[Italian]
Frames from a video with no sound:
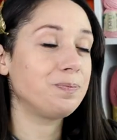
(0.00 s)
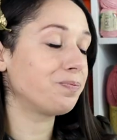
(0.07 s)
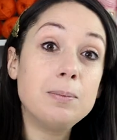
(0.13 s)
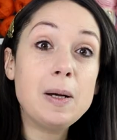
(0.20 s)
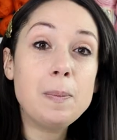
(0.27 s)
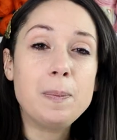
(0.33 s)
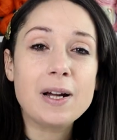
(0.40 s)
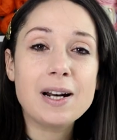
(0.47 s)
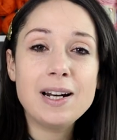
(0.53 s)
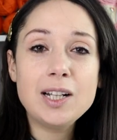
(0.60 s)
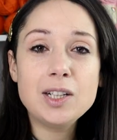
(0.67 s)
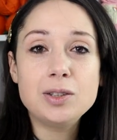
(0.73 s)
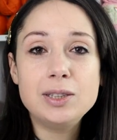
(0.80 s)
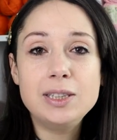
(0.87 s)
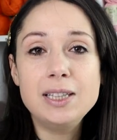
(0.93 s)
Ma
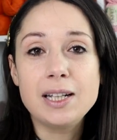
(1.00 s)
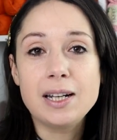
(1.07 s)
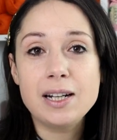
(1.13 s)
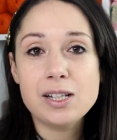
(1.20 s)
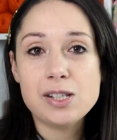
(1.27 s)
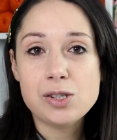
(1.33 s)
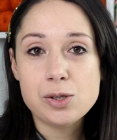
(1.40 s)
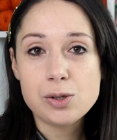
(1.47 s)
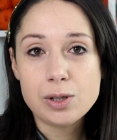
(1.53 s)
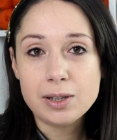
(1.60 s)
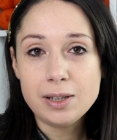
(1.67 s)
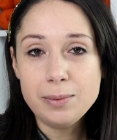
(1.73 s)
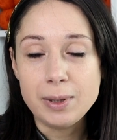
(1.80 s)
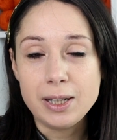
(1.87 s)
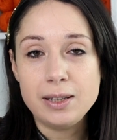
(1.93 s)
parlando di
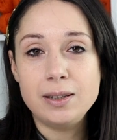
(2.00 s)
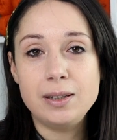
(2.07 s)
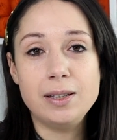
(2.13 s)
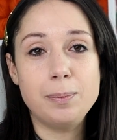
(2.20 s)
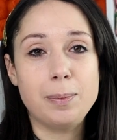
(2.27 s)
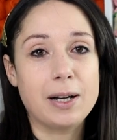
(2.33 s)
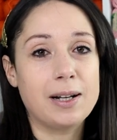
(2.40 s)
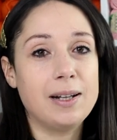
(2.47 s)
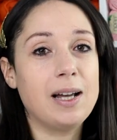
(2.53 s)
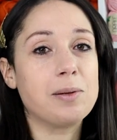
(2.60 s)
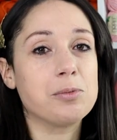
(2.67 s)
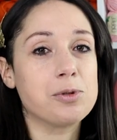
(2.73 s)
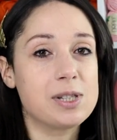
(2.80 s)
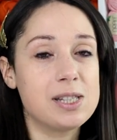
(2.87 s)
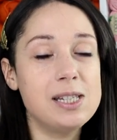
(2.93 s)
riassortimenti,
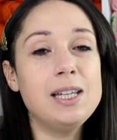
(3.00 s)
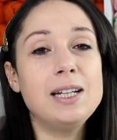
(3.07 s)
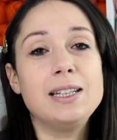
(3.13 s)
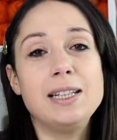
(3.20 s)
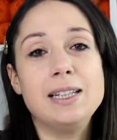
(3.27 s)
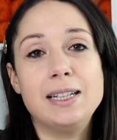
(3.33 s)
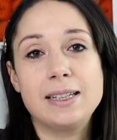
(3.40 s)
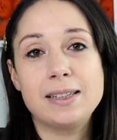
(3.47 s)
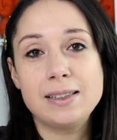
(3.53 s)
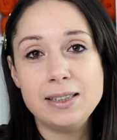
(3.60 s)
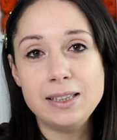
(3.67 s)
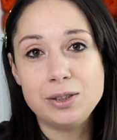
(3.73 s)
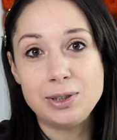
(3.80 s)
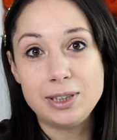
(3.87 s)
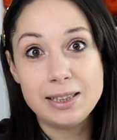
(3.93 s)
parliamo sia degli
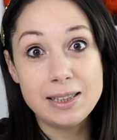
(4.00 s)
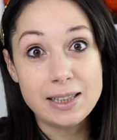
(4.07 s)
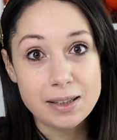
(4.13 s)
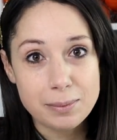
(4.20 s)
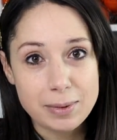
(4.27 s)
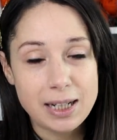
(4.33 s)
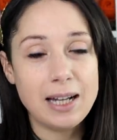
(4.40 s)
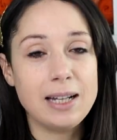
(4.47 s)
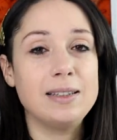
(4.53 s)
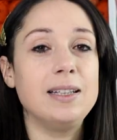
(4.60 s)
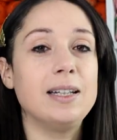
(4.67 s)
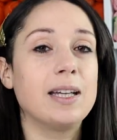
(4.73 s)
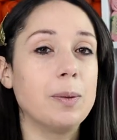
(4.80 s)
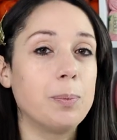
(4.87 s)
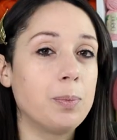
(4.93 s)
articoli terminati
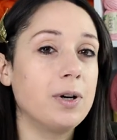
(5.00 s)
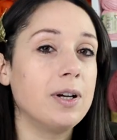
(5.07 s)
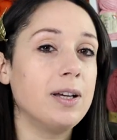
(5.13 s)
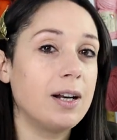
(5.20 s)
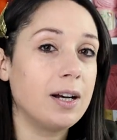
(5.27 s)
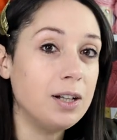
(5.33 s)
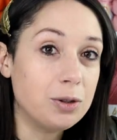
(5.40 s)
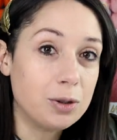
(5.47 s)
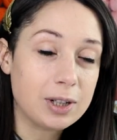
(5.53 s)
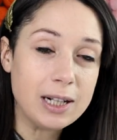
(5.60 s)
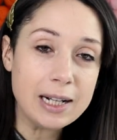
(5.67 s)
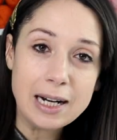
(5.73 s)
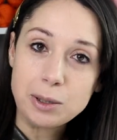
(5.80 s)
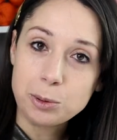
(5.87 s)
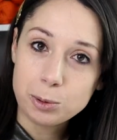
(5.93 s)
e che poi
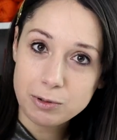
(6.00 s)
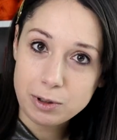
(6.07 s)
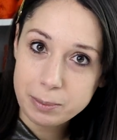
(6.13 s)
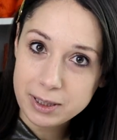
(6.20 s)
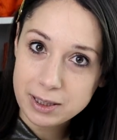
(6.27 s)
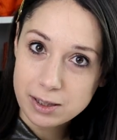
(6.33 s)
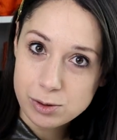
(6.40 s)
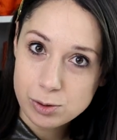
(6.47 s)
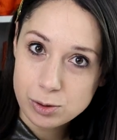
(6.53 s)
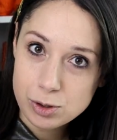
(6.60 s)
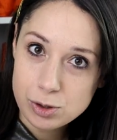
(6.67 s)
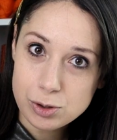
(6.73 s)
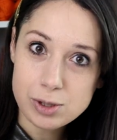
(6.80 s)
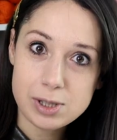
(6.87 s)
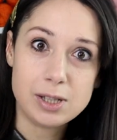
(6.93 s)
ritorneranno nuovamente sul
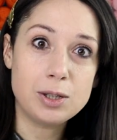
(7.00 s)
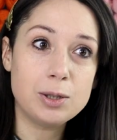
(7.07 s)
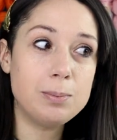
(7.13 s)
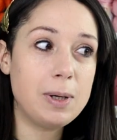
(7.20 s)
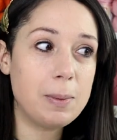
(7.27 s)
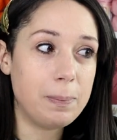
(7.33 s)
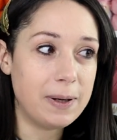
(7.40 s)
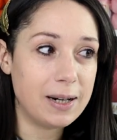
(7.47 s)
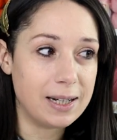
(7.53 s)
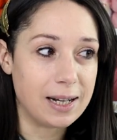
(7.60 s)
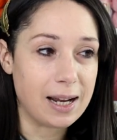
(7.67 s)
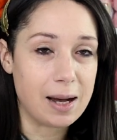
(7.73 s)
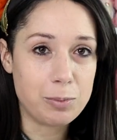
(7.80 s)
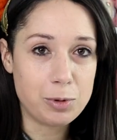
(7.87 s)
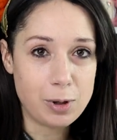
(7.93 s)
nostro sito, ma
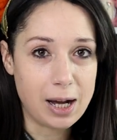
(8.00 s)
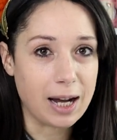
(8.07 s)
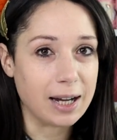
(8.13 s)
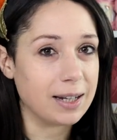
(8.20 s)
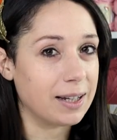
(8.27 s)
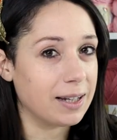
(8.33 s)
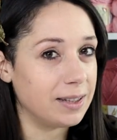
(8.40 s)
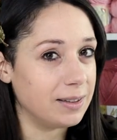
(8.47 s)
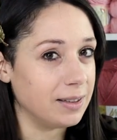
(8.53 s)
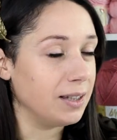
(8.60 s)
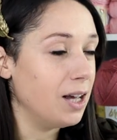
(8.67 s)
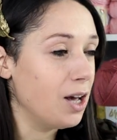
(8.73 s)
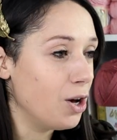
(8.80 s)
parliamo anche di